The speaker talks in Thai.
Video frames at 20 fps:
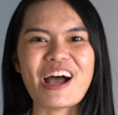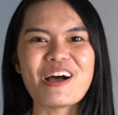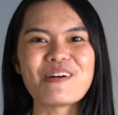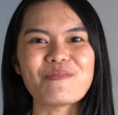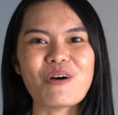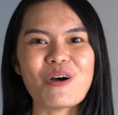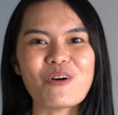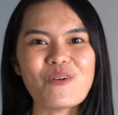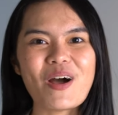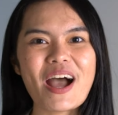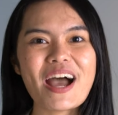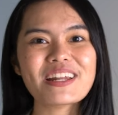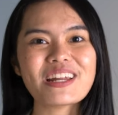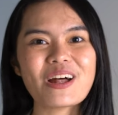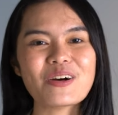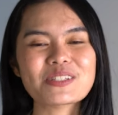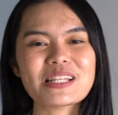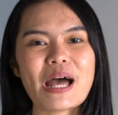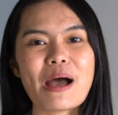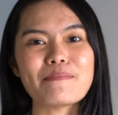เพราะว่าเรา
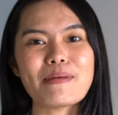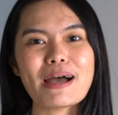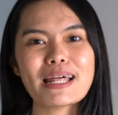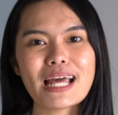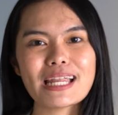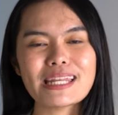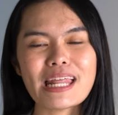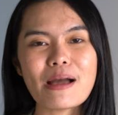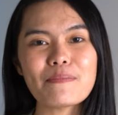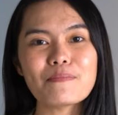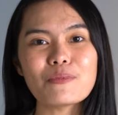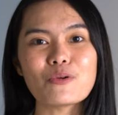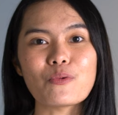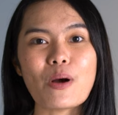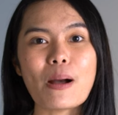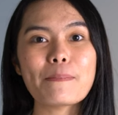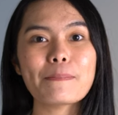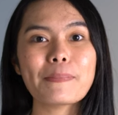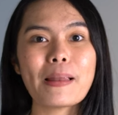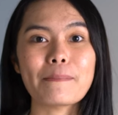สามารถอัดแอปหรือว่า
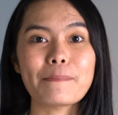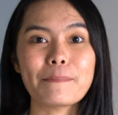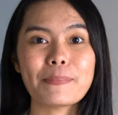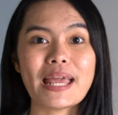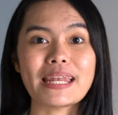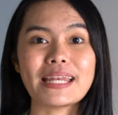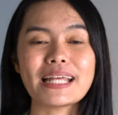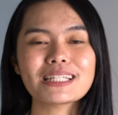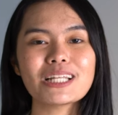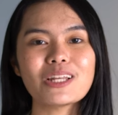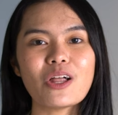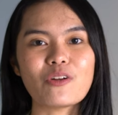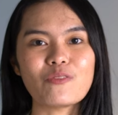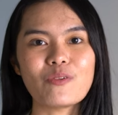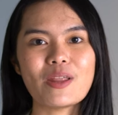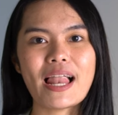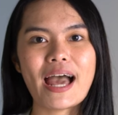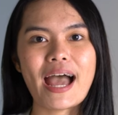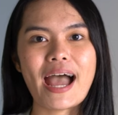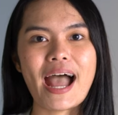ปรับเปลี่ยนได้ตลอดเว
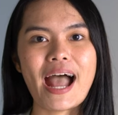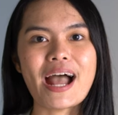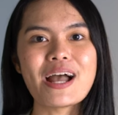ลา